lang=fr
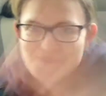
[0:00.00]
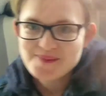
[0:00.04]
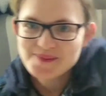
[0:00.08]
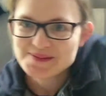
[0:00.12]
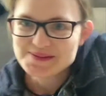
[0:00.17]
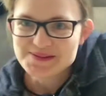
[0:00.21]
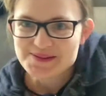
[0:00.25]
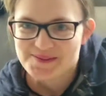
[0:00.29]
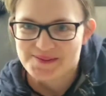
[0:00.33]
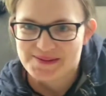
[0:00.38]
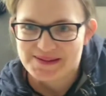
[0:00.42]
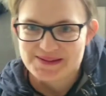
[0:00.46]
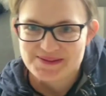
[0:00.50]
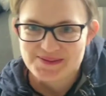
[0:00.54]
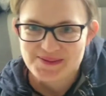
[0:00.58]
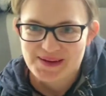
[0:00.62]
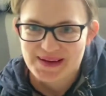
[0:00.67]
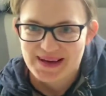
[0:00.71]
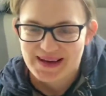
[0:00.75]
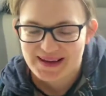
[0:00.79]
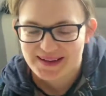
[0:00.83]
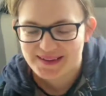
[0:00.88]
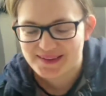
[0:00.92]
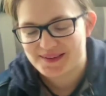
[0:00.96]
Bonjour mes
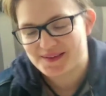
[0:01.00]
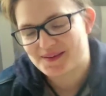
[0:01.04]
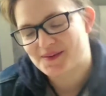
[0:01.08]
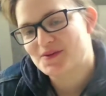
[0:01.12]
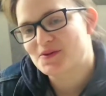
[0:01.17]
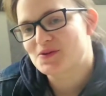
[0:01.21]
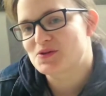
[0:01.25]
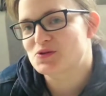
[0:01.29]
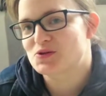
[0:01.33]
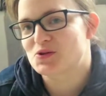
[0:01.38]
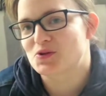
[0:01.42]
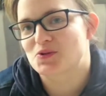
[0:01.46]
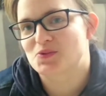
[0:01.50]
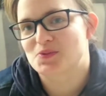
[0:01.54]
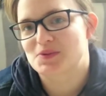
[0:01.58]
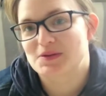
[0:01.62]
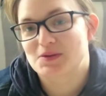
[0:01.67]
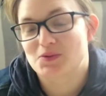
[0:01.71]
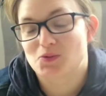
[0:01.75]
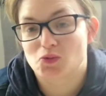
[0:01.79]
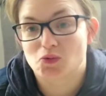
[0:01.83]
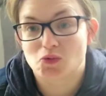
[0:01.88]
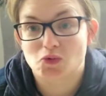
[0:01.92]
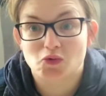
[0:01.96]
chouquettes, aujourd'hui
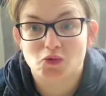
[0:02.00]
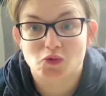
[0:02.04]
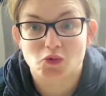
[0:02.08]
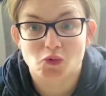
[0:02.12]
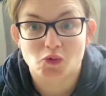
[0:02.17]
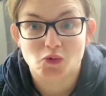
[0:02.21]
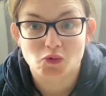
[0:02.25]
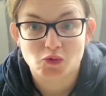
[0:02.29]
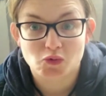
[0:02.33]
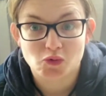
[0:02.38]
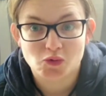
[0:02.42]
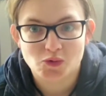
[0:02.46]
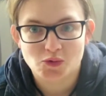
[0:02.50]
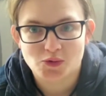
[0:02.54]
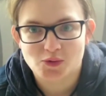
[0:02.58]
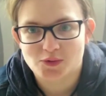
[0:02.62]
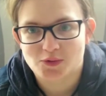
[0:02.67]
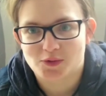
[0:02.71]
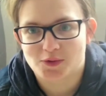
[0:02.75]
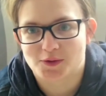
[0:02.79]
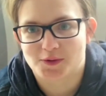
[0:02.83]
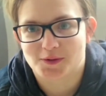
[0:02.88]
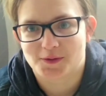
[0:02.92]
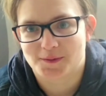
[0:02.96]
on se
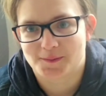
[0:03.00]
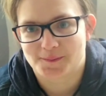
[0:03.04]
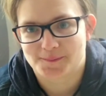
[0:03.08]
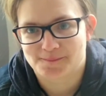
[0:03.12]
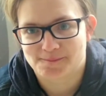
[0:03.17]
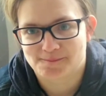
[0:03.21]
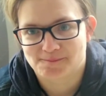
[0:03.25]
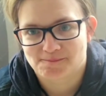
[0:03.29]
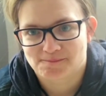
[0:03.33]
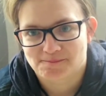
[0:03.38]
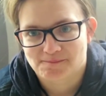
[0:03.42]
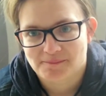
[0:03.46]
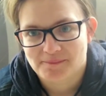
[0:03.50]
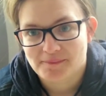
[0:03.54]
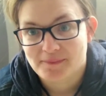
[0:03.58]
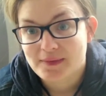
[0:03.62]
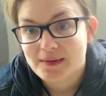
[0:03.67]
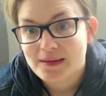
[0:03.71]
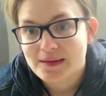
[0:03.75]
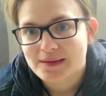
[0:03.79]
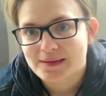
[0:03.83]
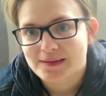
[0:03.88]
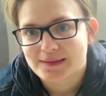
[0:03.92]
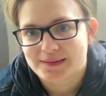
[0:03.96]
retrouve, euh,
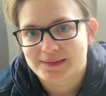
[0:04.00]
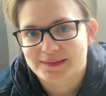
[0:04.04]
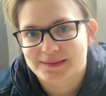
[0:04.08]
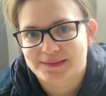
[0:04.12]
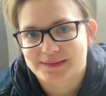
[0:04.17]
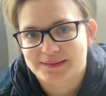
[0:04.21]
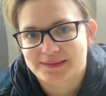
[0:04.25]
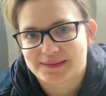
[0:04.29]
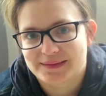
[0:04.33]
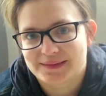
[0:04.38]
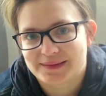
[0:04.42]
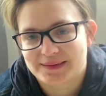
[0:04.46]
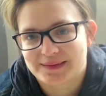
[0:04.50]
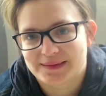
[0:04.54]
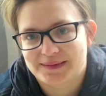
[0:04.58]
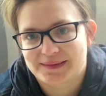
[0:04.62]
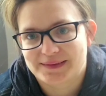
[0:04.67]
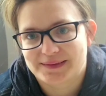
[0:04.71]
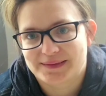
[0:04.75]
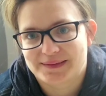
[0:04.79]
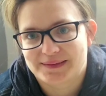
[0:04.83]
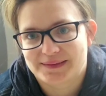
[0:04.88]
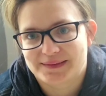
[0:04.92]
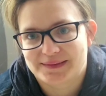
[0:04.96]

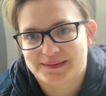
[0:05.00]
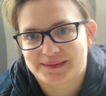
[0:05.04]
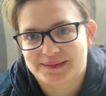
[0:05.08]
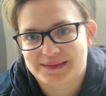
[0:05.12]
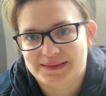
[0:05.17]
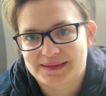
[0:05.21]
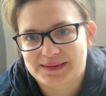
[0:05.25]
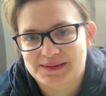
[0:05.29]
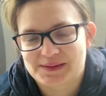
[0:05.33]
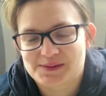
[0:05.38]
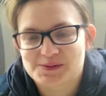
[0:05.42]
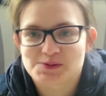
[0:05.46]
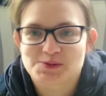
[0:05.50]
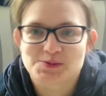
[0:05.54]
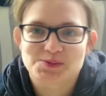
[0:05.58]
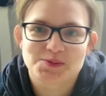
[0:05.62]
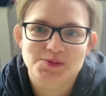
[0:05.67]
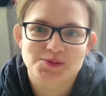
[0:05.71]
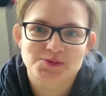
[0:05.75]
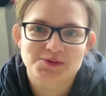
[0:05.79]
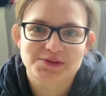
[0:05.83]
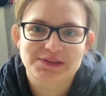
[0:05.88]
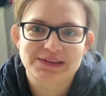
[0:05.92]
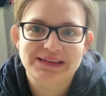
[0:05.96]
euh, qu'est-ce que je
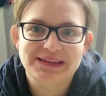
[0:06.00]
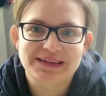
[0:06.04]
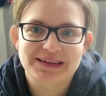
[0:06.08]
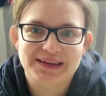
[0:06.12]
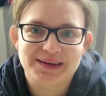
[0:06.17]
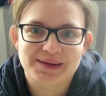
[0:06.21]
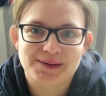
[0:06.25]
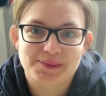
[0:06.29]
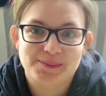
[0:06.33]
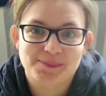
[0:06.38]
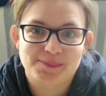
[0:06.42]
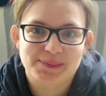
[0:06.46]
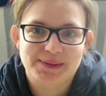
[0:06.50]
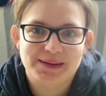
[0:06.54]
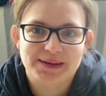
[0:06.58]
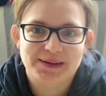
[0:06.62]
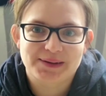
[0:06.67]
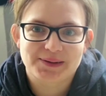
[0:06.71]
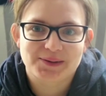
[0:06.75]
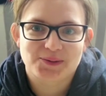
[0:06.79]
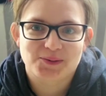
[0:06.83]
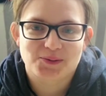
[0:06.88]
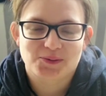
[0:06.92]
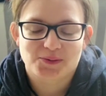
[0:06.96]
peux vous dire à
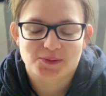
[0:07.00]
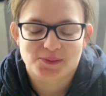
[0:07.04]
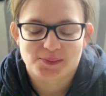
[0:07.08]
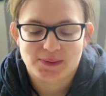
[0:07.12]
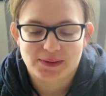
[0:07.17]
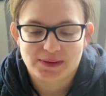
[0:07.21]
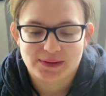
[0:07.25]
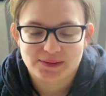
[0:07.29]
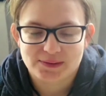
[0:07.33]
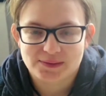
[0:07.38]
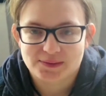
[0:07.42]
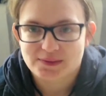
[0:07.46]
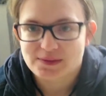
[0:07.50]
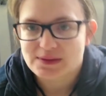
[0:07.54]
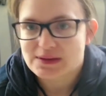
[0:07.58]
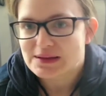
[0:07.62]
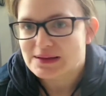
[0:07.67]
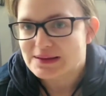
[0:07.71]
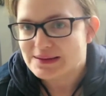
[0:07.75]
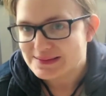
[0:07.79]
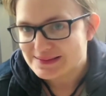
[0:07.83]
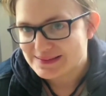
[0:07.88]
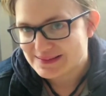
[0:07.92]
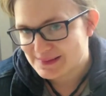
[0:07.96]
part que bah,
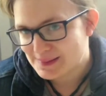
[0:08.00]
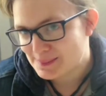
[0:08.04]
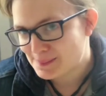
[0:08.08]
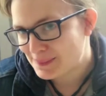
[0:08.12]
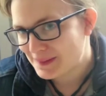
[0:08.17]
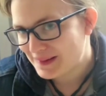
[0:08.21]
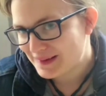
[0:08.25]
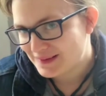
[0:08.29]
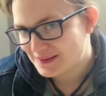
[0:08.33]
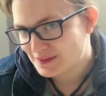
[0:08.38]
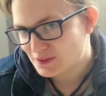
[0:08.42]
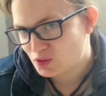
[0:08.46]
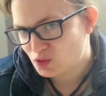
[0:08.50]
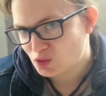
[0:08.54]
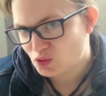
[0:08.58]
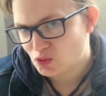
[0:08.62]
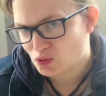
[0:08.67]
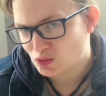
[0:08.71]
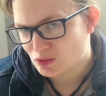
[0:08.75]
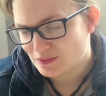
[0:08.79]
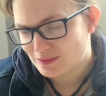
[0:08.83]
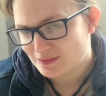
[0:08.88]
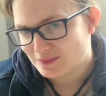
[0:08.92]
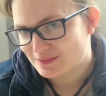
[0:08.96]
c'est pas un
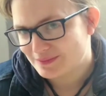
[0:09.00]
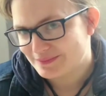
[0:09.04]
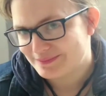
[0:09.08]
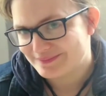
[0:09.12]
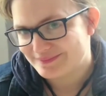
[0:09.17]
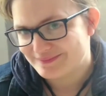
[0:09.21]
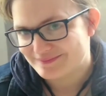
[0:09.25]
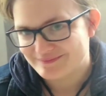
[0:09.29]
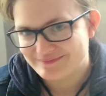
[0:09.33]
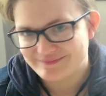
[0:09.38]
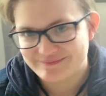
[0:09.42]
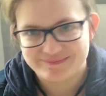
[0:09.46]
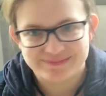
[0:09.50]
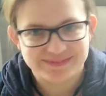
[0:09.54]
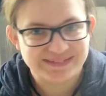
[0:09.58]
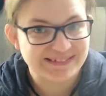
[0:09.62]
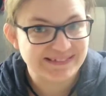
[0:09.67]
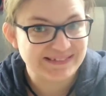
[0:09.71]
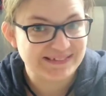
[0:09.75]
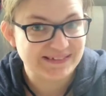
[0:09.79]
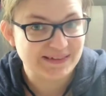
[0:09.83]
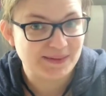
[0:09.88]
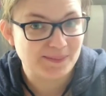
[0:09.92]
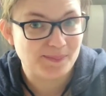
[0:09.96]
tuto,
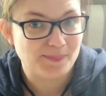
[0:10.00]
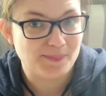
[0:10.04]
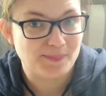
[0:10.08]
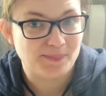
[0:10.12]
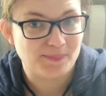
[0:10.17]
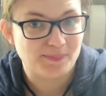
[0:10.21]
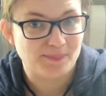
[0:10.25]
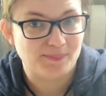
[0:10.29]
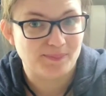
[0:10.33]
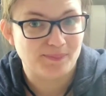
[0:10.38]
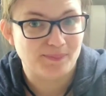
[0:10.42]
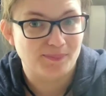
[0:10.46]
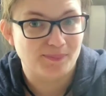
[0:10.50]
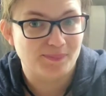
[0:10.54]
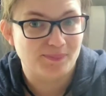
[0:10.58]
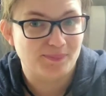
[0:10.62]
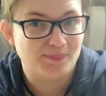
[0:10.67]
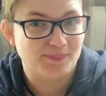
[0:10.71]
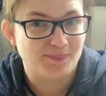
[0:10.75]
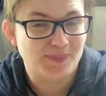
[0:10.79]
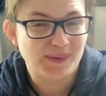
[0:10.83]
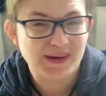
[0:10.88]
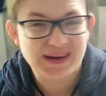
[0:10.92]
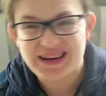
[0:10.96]
c'est
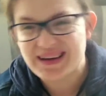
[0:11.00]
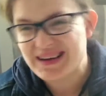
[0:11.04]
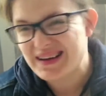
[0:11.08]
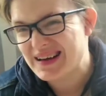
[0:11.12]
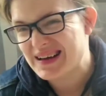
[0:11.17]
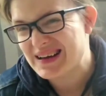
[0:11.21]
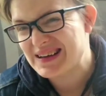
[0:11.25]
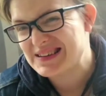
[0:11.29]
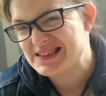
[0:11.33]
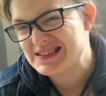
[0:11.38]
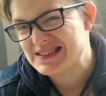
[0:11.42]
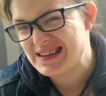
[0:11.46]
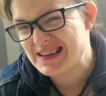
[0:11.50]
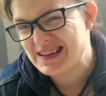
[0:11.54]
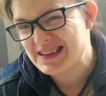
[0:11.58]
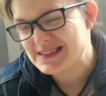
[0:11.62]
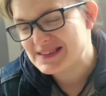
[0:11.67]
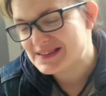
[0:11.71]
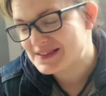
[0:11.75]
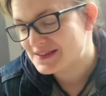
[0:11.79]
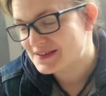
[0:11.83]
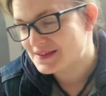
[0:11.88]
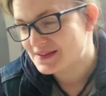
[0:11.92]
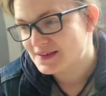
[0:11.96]
pas un crash
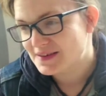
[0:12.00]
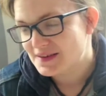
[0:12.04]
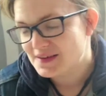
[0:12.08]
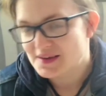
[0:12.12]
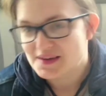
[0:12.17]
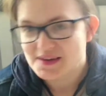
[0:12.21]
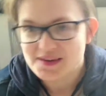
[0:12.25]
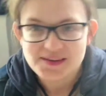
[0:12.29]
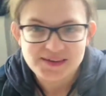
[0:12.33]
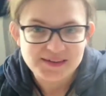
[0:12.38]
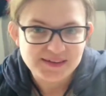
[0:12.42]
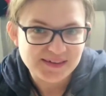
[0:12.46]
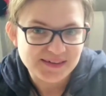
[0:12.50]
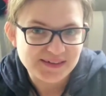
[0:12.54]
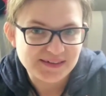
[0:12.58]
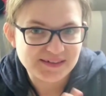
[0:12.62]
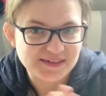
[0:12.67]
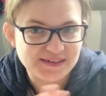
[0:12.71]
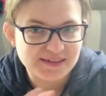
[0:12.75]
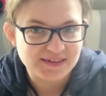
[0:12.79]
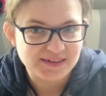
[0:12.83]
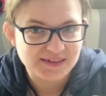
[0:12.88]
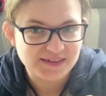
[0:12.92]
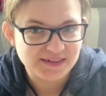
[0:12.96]
test,
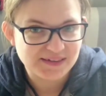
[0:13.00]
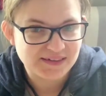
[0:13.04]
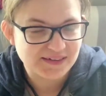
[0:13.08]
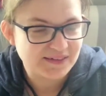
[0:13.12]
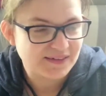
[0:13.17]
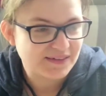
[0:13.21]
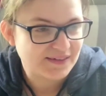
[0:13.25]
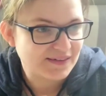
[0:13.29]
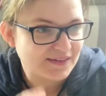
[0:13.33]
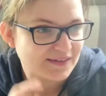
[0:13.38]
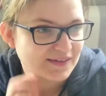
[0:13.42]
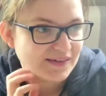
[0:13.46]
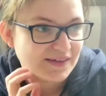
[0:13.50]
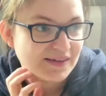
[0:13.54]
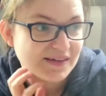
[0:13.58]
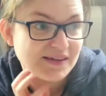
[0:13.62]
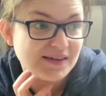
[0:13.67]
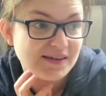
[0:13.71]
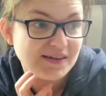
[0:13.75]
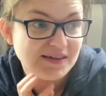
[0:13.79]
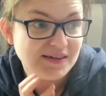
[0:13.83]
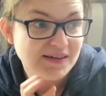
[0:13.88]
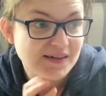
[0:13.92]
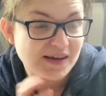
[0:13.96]
c'est
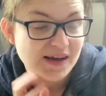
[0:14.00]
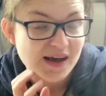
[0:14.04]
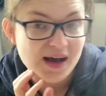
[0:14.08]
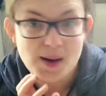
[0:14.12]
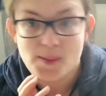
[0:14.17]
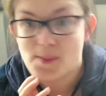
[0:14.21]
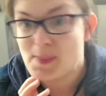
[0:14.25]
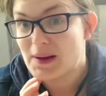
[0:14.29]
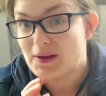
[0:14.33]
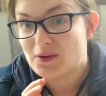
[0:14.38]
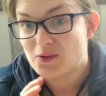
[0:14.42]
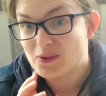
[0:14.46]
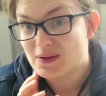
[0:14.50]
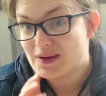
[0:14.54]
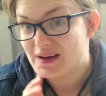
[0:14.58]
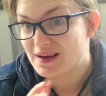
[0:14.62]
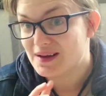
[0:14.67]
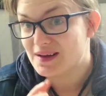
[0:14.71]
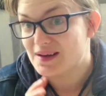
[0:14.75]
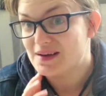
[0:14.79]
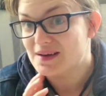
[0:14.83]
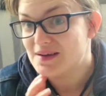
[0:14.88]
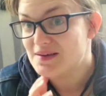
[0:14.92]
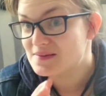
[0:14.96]
un
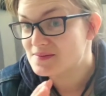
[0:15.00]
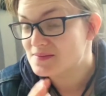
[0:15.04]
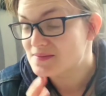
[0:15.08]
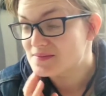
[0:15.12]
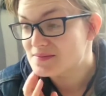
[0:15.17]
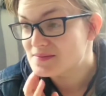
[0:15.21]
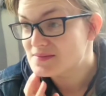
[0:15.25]
partenariat,